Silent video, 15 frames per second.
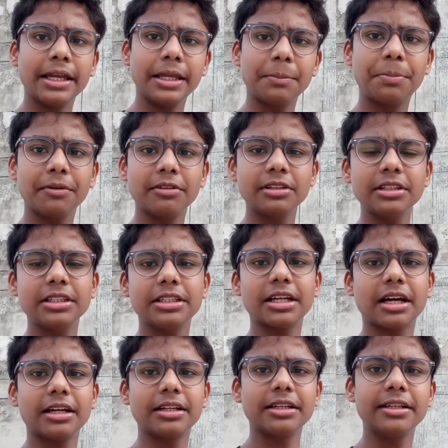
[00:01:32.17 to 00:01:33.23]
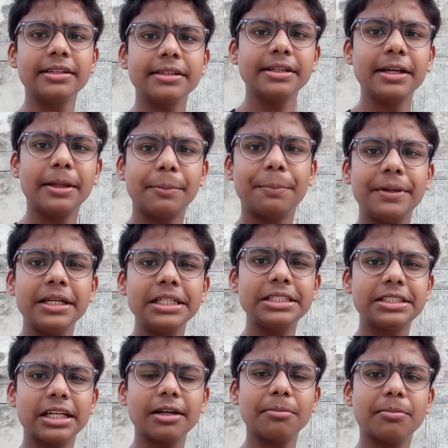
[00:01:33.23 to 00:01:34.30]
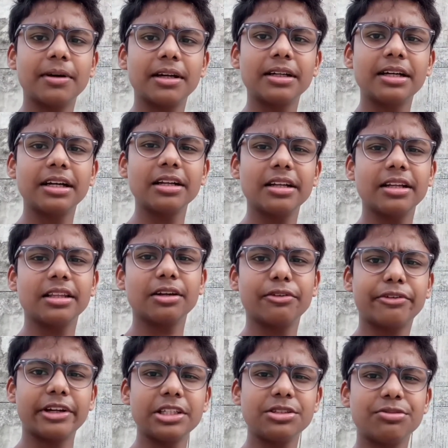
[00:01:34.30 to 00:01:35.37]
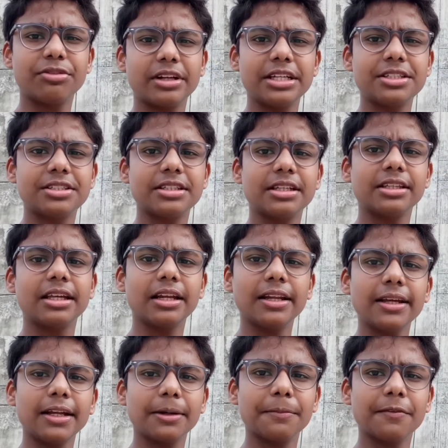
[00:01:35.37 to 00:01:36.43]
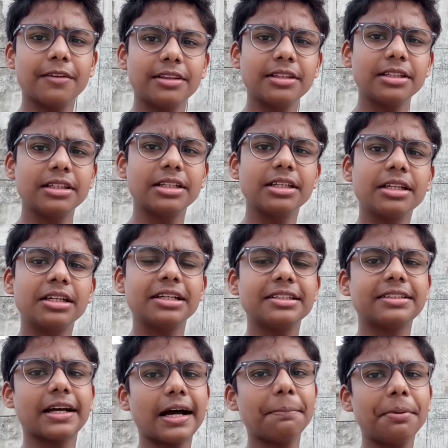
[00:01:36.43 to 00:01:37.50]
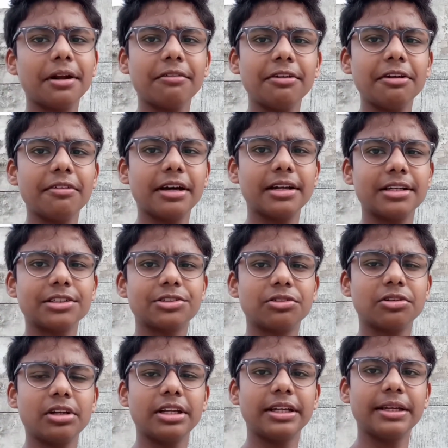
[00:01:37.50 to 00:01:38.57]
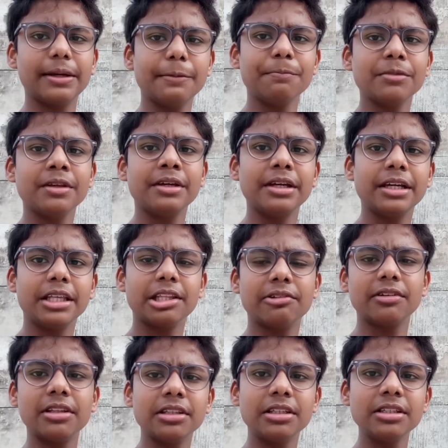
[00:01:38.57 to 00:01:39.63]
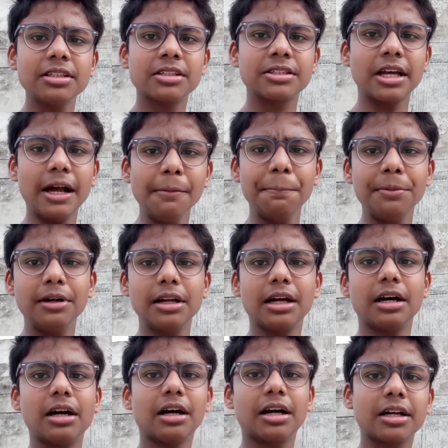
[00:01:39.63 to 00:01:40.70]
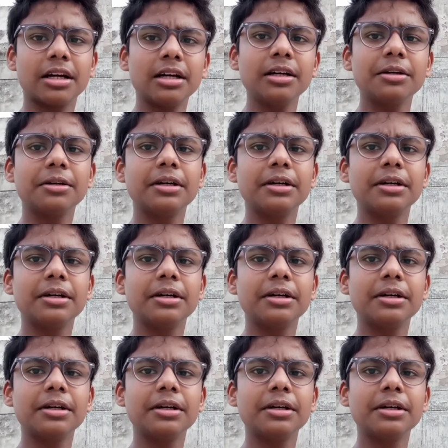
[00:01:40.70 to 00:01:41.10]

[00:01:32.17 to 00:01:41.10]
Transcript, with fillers: இப்போ வந்து நான் பீட்ஸா பர்கர் இந்த ஃப்ரெஞ்ச் ஃப்ரைஸ் இதெல்லாம் நம்ம வந்து சாப்பிடவே வேணான்னு சொல்லிங்க இதை வந்து சாப்பிடலாம் ஆனால்